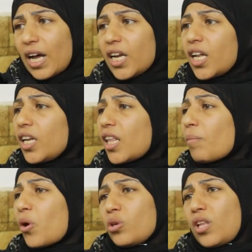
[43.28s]
قالت لي
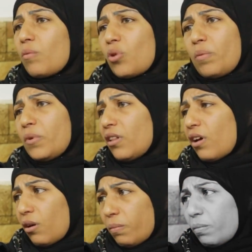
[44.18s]
ده موت أبوكي
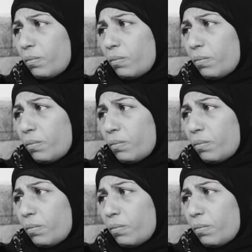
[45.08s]
متضرب